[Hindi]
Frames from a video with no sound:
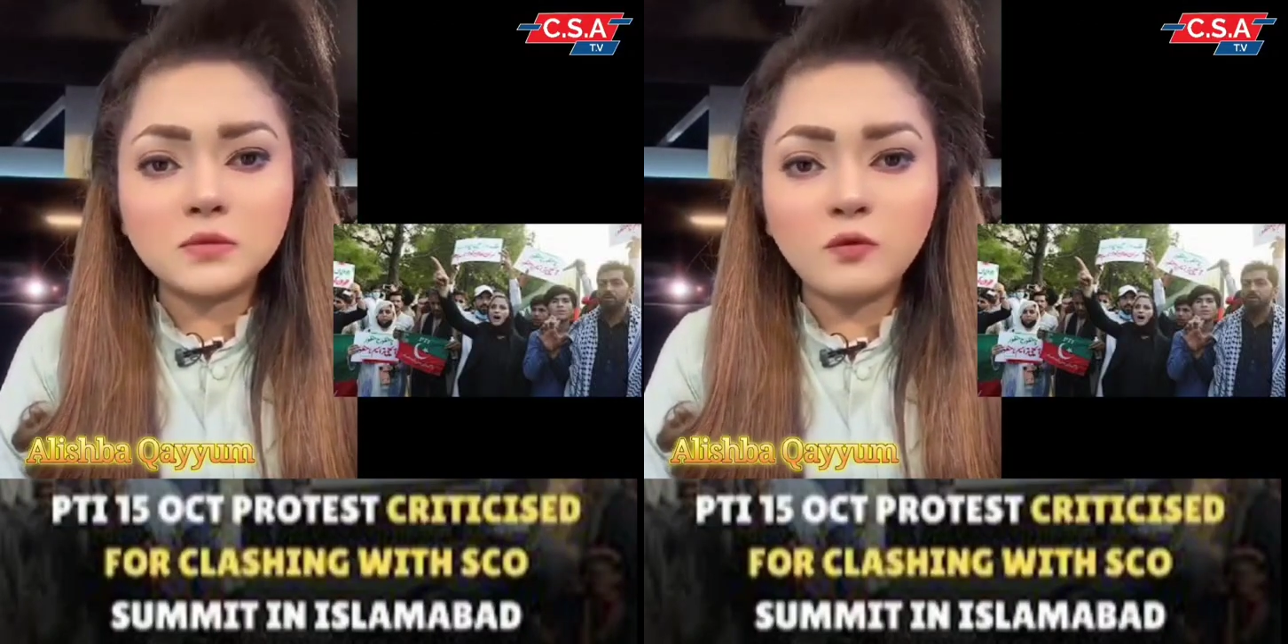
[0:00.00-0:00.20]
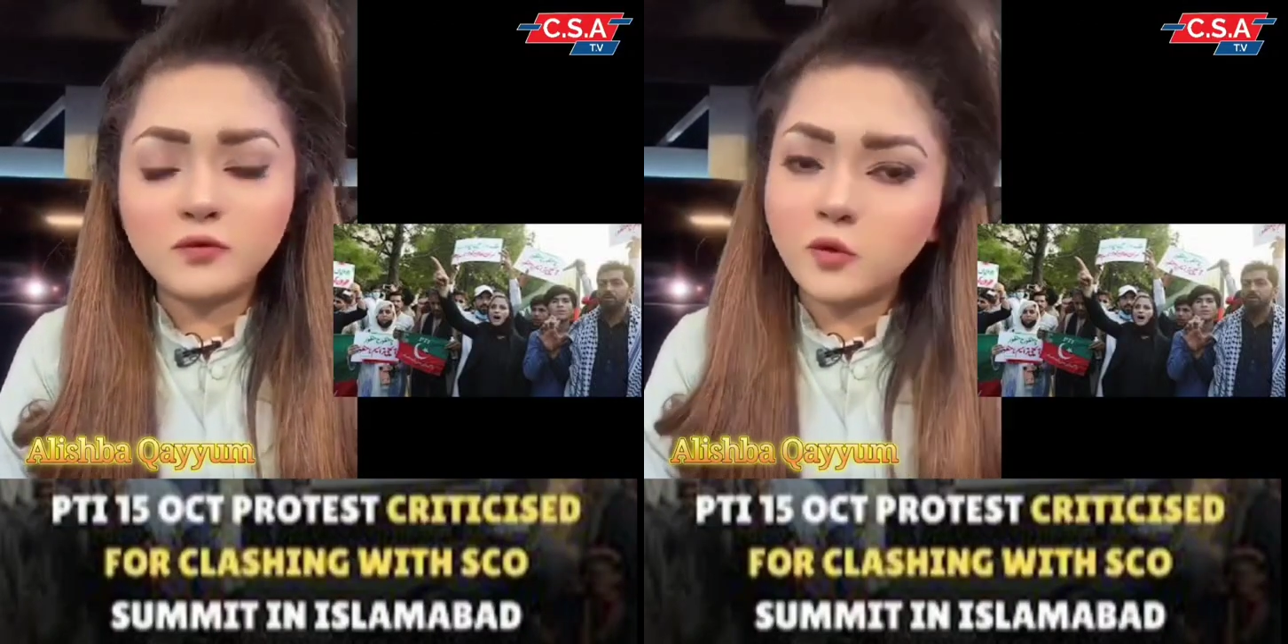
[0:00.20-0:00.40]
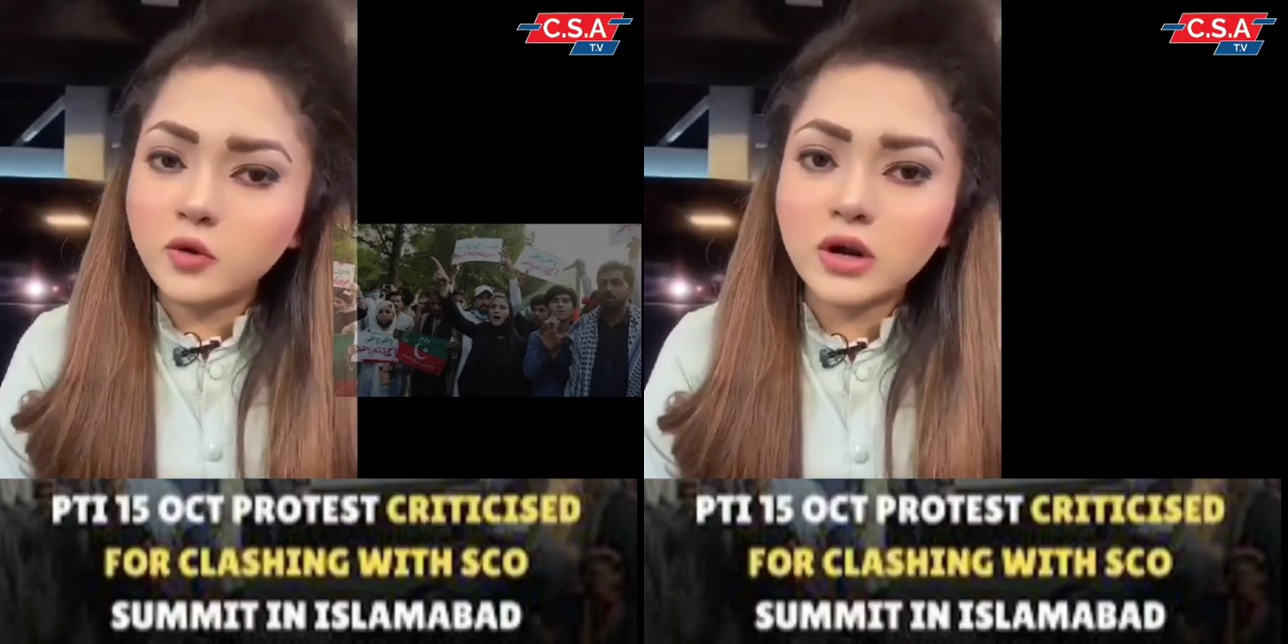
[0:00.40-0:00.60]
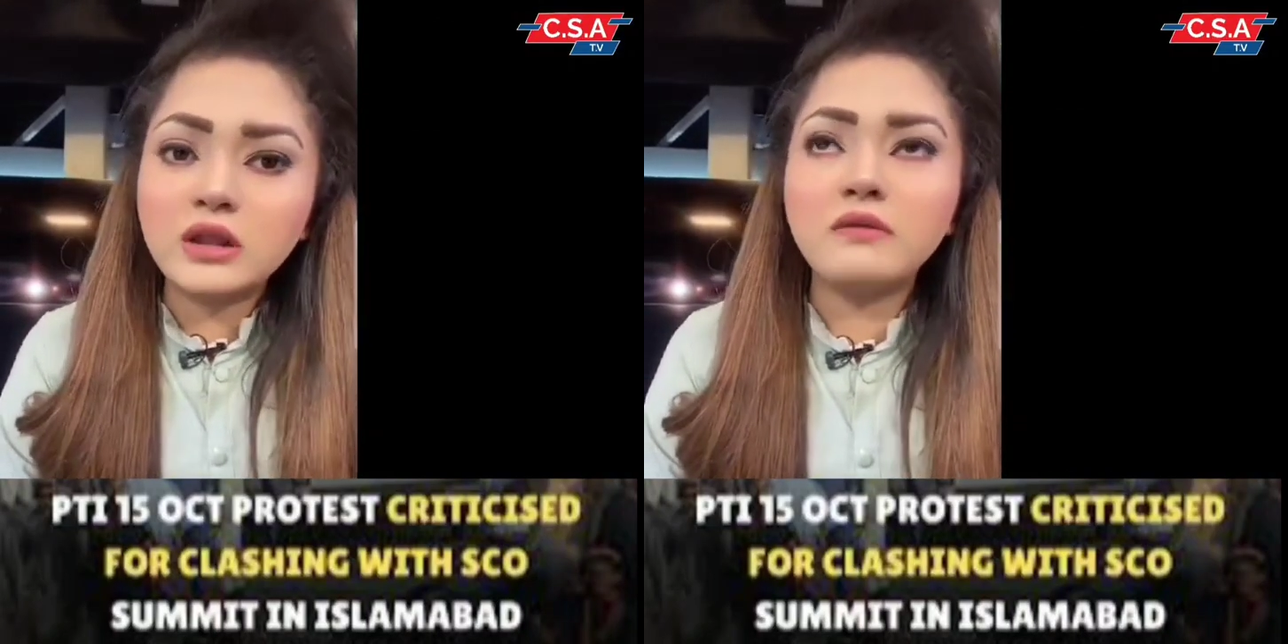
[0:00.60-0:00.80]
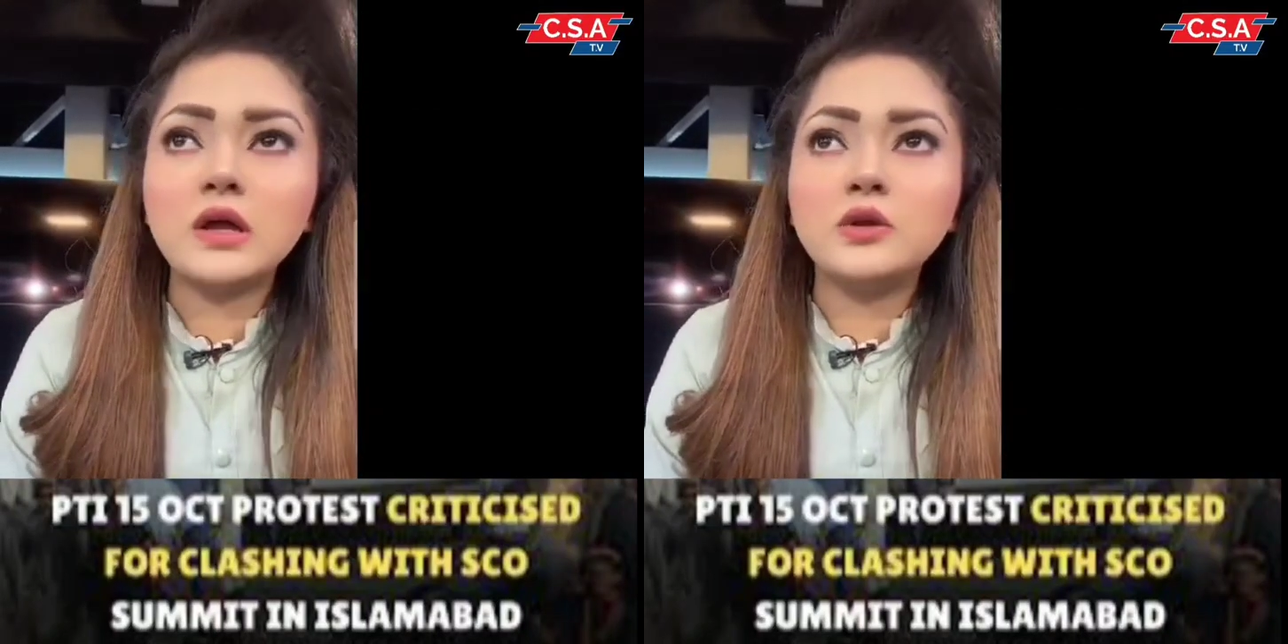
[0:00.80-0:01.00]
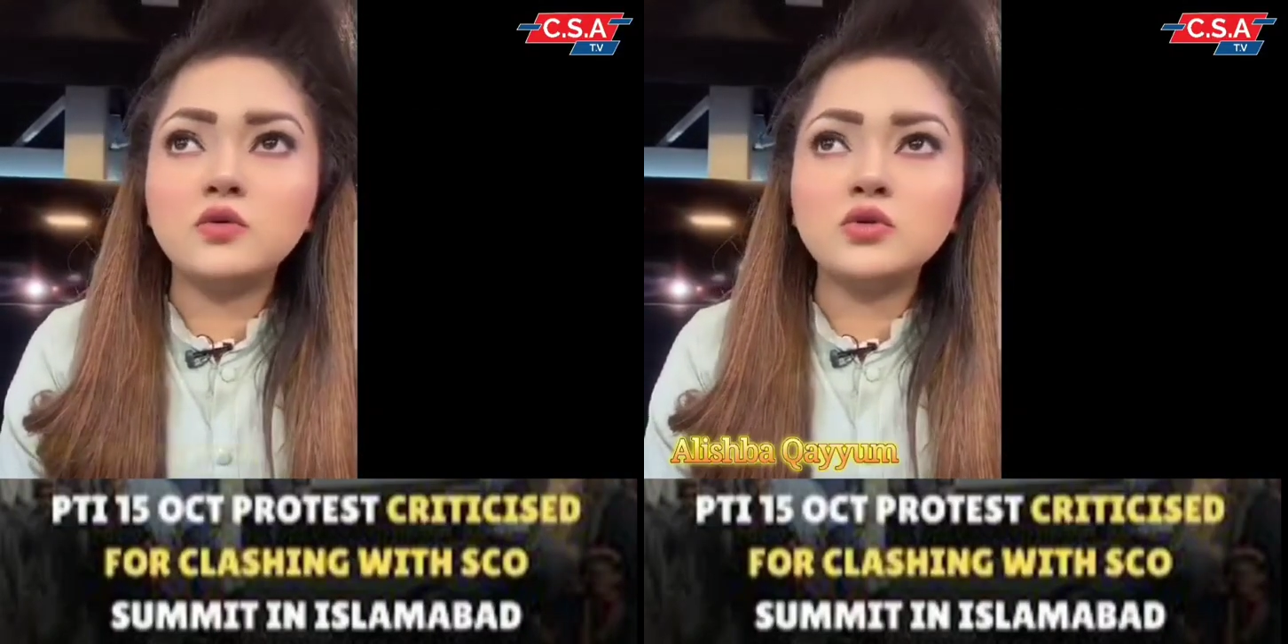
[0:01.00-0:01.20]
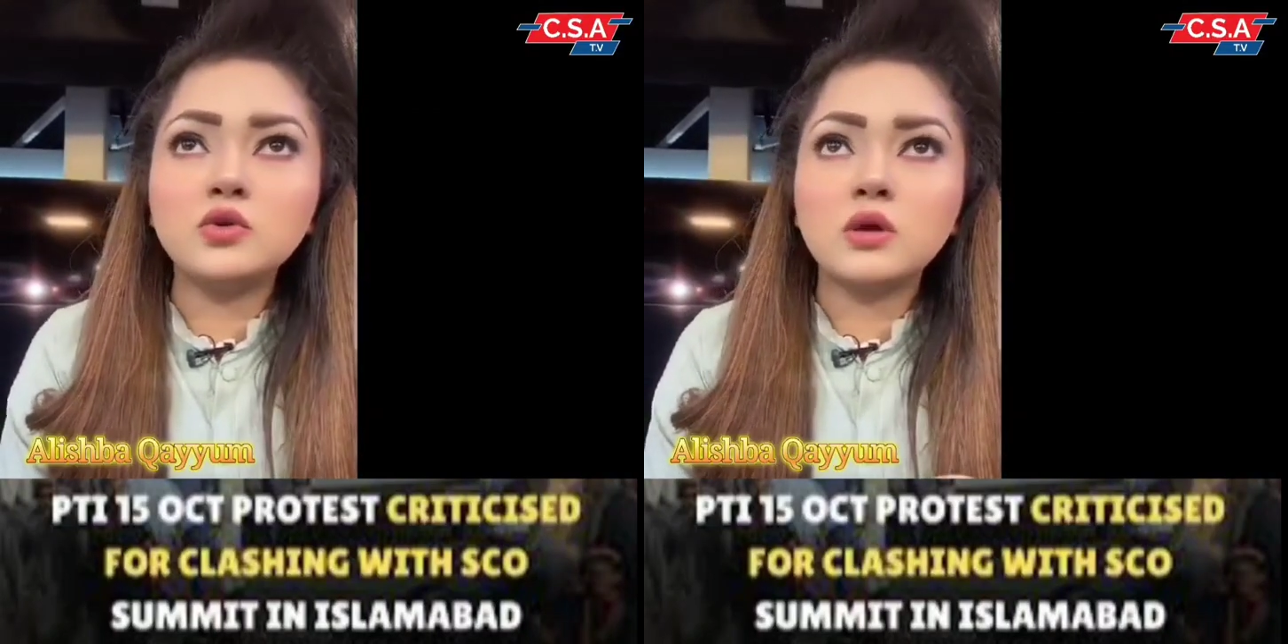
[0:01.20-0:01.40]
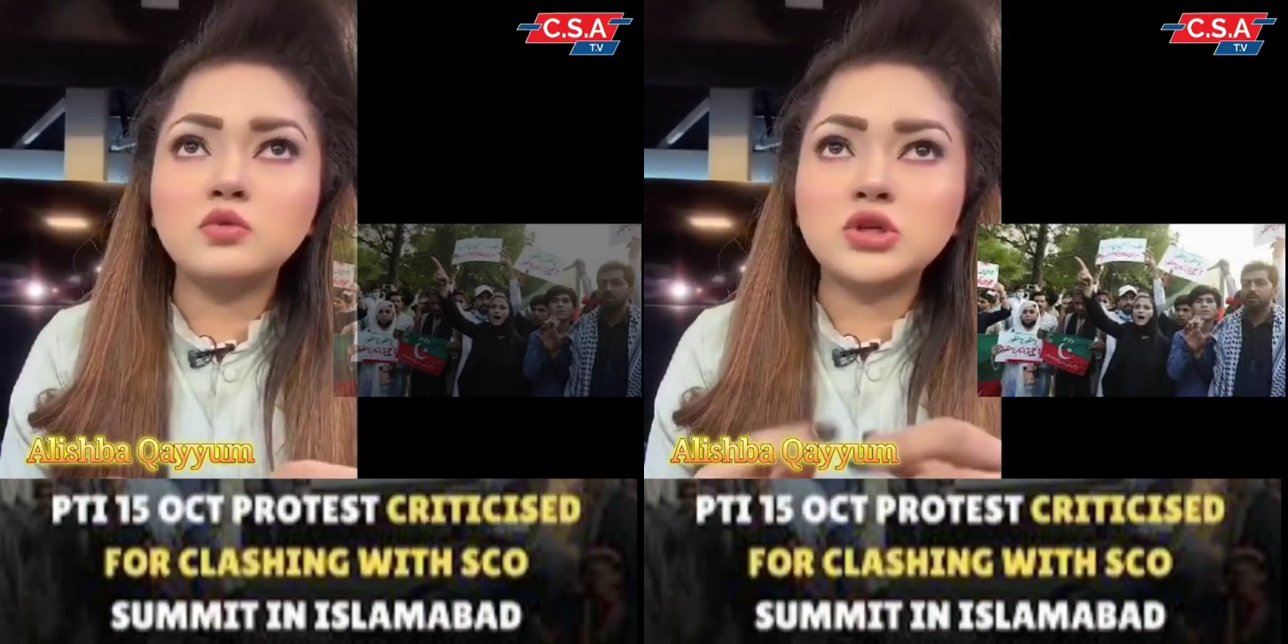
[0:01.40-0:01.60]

गुफ्तु करने वाली हूँ क्योंकि